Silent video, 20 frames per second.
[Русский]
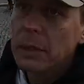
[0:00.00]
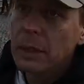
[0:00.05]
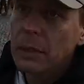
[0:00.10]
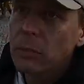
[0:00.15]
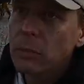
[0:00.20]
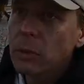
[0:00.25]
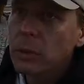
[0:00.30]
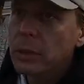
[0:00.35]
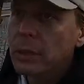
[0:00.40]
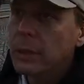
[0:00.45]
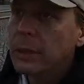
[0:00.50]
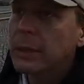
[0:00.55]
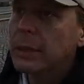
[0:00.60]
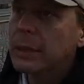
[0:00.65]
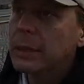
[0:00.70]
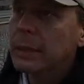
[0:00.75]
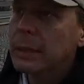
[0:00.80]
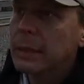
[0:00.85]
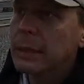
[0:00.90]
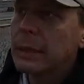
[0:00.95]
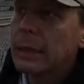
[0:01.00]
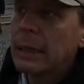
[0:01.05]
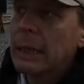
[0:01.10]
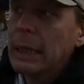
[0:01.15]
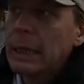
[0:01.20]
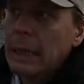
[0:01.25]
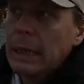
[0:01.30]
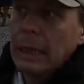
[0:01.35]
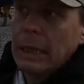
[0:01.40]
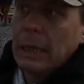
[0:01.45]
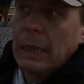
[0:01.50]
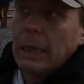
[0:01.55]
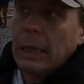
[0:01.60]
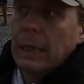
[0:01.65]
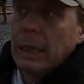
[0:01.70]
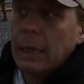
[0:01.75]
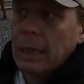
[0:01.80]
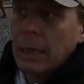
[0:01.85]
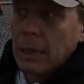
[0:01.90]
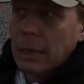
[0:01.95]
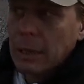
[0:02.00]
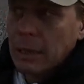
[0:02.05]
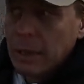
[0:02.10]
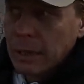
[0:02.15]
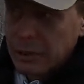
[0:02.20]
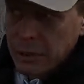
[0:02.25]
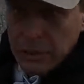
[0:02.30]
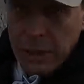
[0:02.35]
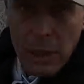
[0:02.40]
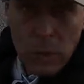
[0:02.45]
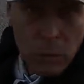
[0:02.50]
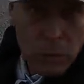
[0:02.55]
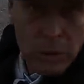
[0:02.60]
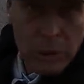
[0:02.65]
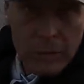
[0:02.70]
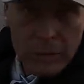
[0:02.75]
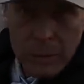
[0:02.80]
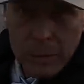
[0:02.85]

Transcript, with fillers: Так вот, э, это народный